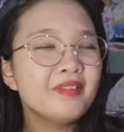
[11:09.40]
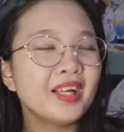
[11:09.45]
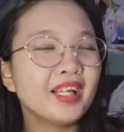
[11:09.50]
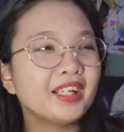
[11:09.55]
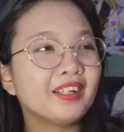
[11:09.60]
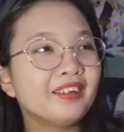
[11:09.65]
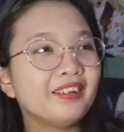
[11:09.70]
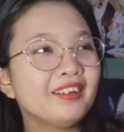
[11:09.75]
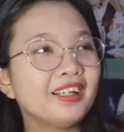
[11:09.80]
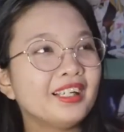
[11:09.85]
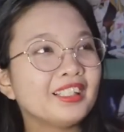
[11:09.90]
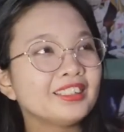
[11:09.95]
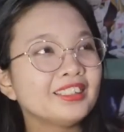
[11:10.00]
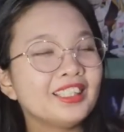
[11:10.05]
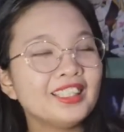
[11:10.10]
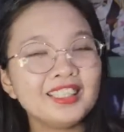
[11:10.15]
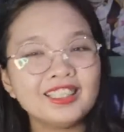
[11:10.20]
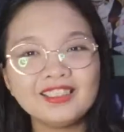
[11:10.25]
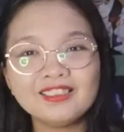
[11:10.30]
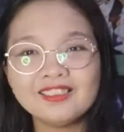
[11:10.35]
Pero
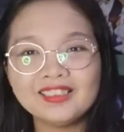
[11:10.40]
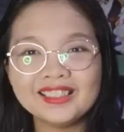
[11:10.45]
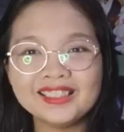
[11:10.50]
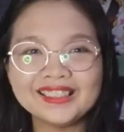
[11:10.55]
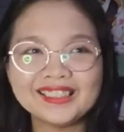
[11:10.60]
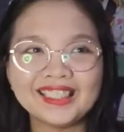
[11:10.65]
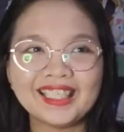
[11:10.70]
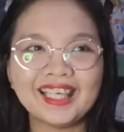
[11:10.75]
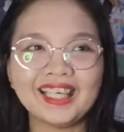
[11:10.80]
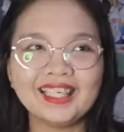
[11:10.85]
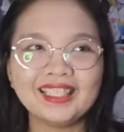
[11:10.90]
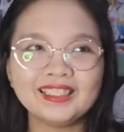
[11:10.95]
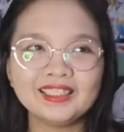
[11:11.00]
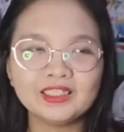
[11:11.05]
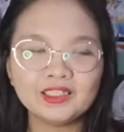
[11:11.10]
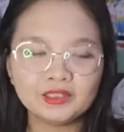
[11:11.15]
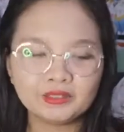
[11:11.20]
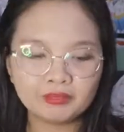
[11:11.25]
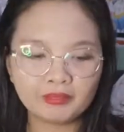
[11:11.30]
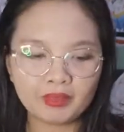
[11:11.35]
actually, yung isa,
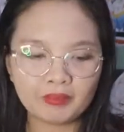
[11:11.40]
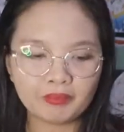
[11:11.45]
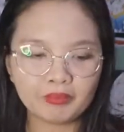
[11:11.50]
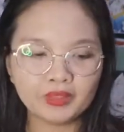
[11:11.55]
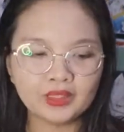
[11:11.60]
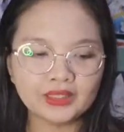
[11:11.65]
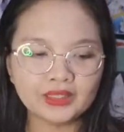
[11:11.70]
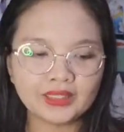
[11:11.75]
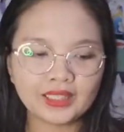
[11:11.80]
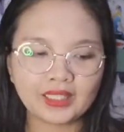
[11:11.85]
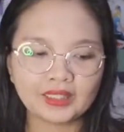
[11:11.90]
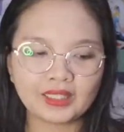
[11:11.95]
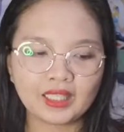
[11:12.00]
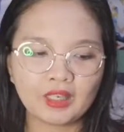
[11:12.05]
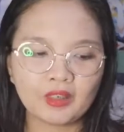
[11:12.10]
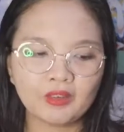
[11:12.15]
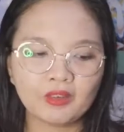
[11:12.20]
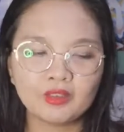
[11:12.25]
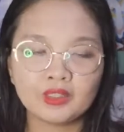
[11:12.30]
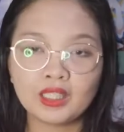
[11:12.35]
yung may full set
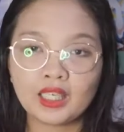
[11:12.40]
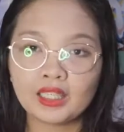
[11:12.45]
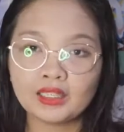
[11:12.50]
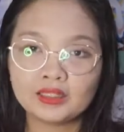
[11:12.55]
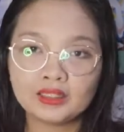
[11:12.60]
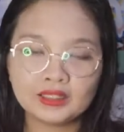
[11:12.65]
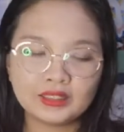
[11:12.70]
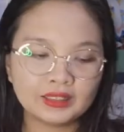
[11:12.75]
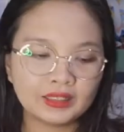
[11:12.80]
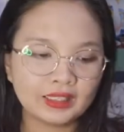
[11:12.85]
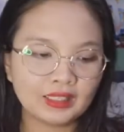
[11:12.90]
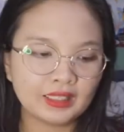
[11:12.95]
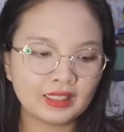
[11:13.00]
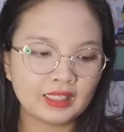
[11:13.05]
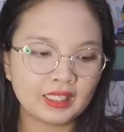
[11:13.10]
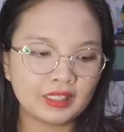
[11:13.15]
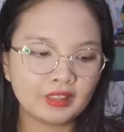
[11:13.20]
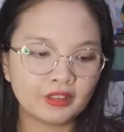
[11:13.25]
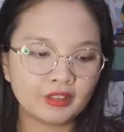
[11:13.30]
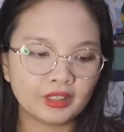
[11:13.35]
ako, naka
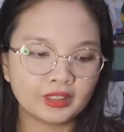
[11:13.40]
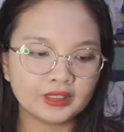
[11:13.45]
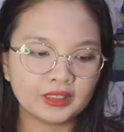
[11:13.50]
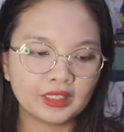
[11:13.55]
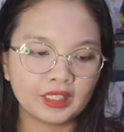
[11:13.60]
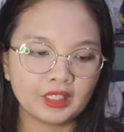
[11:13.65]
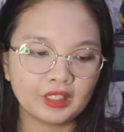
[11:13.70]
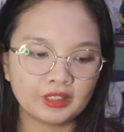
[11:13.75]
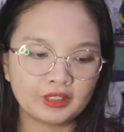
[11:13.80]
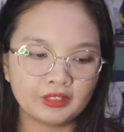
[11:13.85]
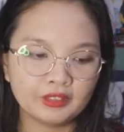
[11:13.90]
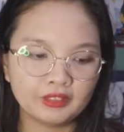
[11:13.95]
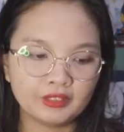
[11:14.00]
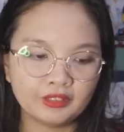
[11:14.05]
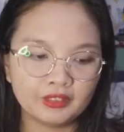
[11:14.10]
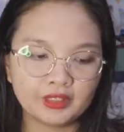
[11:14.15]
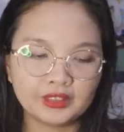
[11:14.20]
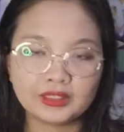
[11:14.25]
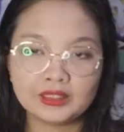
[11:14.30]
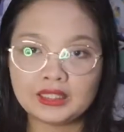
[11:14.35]
60 ano kasi ako,
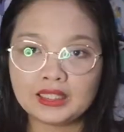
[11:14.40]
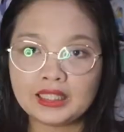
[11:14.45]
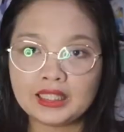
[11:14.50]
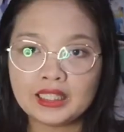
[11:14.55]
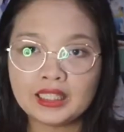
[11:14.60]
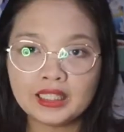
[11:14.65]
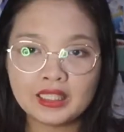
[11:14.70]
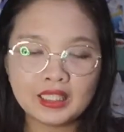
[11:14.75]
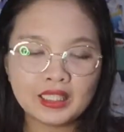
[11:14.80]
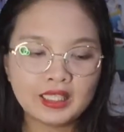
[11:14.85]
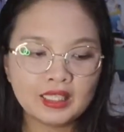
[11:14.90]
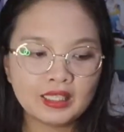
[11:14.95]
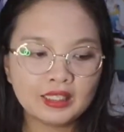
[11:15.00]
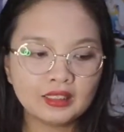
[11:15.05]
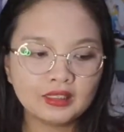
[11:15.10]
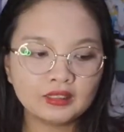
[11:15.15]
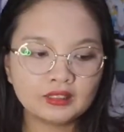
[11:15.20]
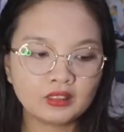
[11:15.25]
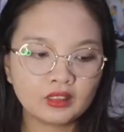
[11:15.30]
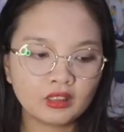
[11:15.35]
USD.
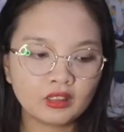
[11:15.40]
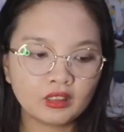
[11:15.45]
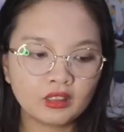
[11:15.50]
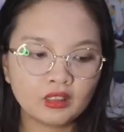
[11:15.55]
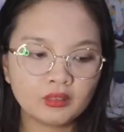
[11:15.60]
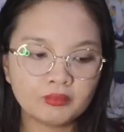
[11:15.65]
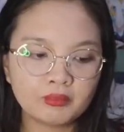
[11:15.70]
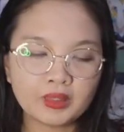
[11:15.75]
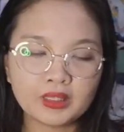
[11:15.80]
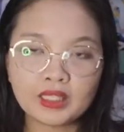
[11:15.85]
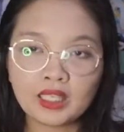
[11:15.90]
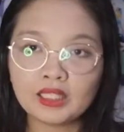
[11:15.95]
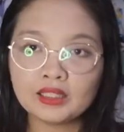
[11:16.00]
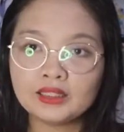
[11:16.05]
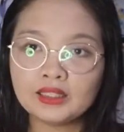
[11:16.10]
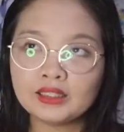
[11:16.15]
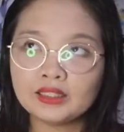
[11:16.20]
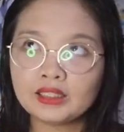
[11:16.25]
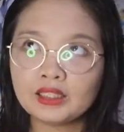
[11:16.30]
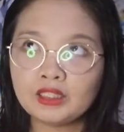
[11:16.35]
So, pag
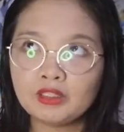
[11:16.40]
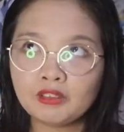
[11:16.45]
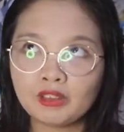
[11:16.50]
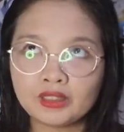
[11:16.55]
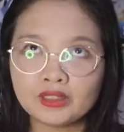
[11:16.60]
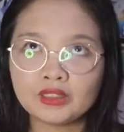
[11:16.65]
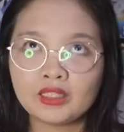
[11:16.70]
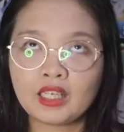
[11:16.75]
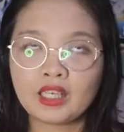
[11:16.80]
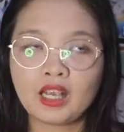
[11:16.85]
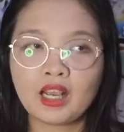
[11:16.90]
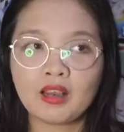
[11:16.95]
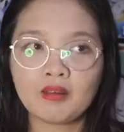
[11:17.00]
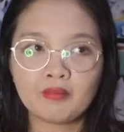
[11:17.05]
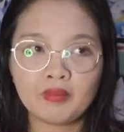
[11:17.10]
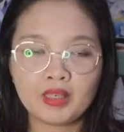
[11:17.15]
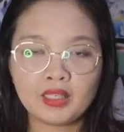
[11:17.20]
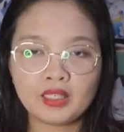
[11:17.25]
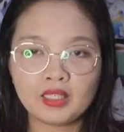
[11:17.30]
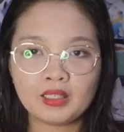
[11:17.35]
naka 60 USD
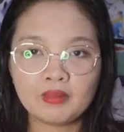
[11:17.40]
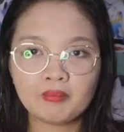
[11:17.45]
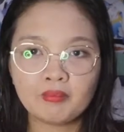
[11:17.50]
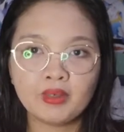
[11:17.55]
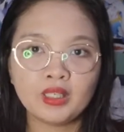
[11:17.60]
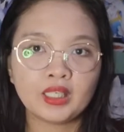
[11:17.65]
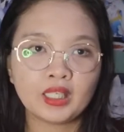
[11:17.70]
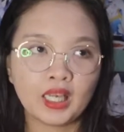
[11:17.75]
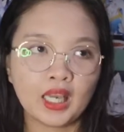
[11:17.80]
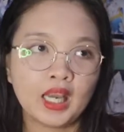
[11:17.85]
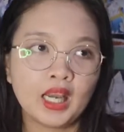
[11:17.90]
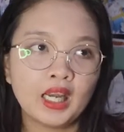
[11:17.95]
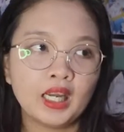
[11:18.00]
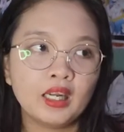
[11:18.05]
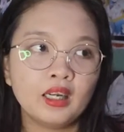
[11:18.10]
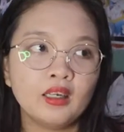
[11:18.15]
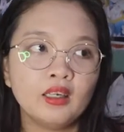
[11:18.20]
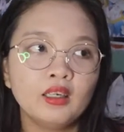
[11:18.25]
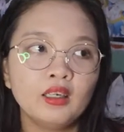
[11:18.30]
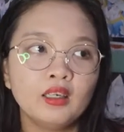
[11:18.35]
ka, may libre
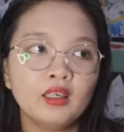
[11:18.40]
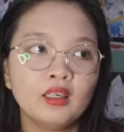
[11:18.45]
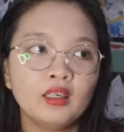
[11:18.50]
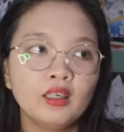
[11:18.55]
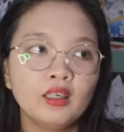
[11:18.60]
kang,